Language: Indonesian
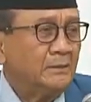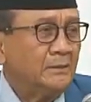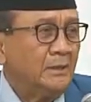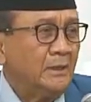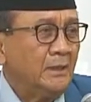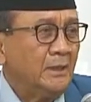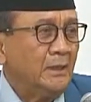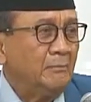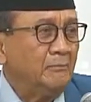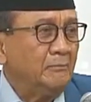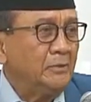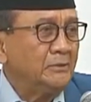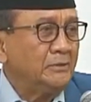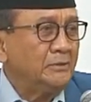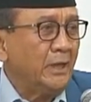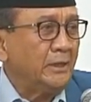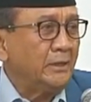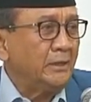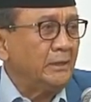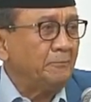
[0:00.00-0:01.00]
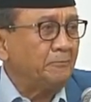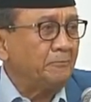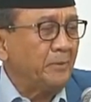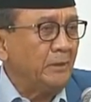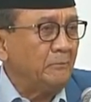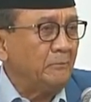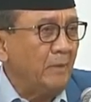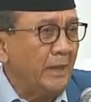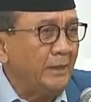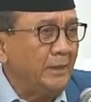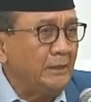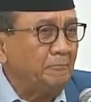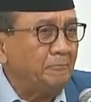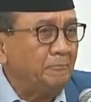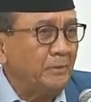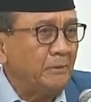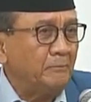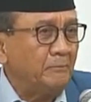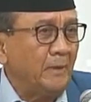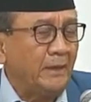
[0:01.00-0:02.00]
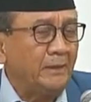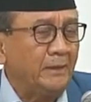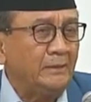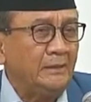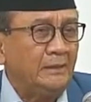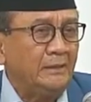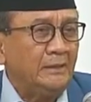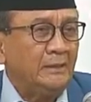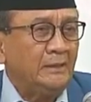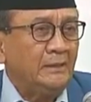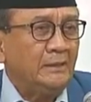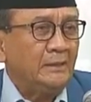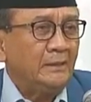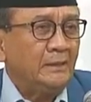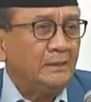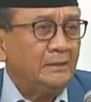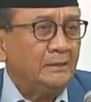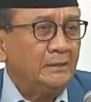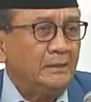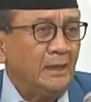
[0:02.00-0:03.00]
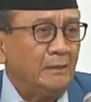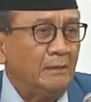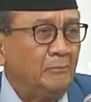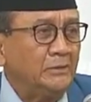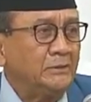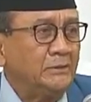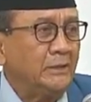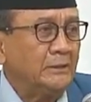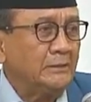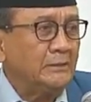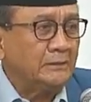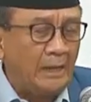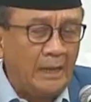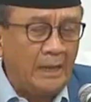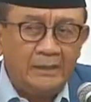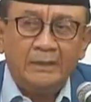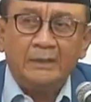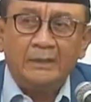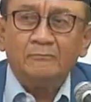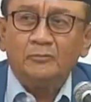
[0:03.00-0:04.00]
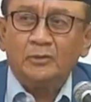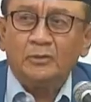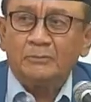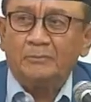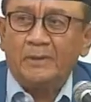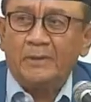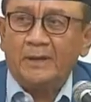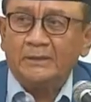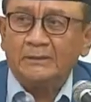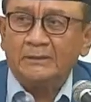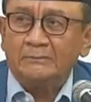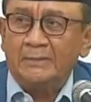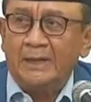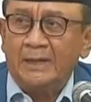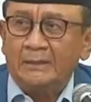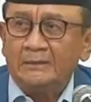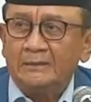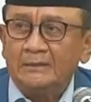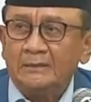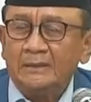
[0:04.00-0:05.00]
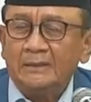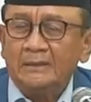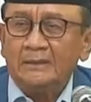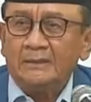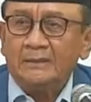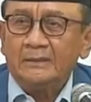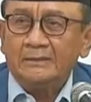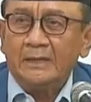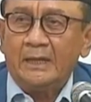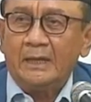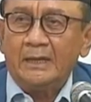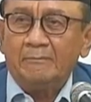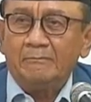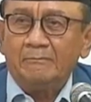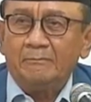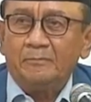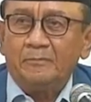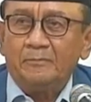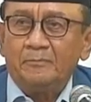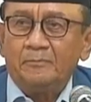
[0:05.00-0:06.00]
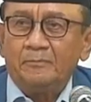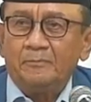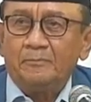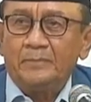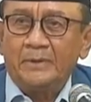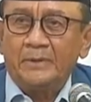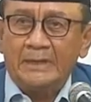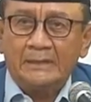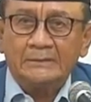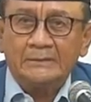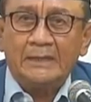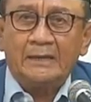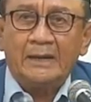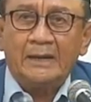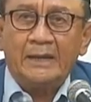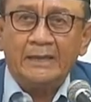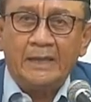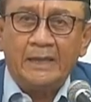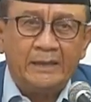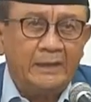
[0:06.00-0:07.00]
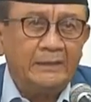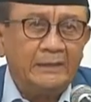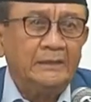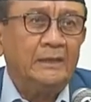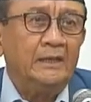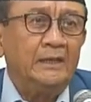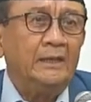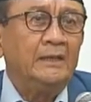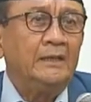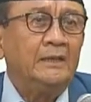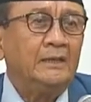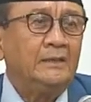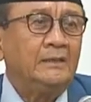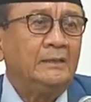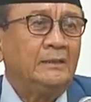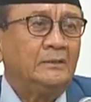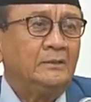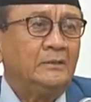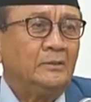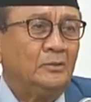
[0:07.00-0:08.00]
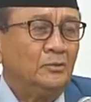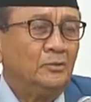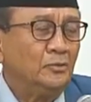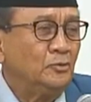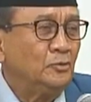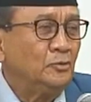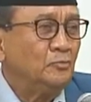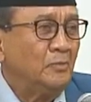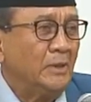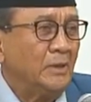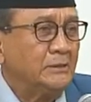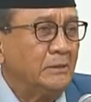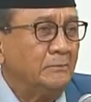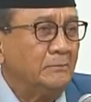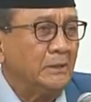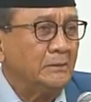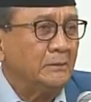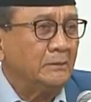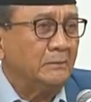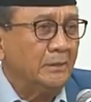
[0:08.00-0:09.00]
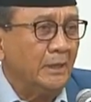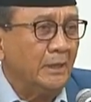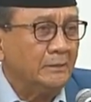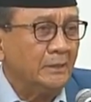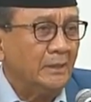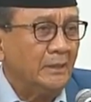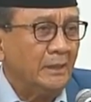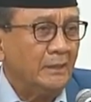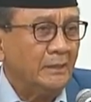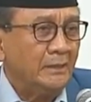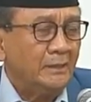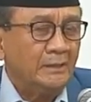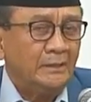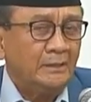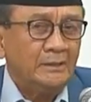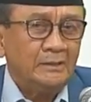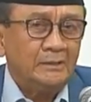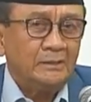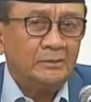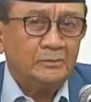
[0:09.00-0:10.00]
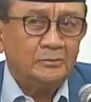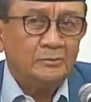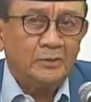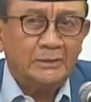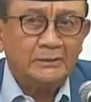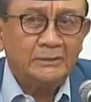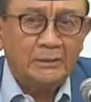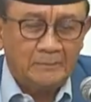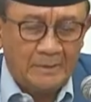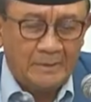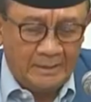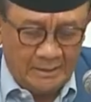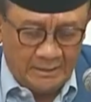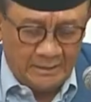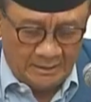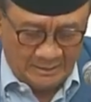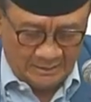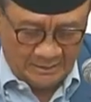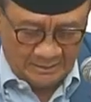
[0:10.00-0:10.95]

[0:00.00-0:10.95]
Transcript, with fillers: eh, menjadi pribadi-pribadi yang menjadi teladan buat para jemaat dalam penata layanannya untuk masa-masa mendatang. Tuhatama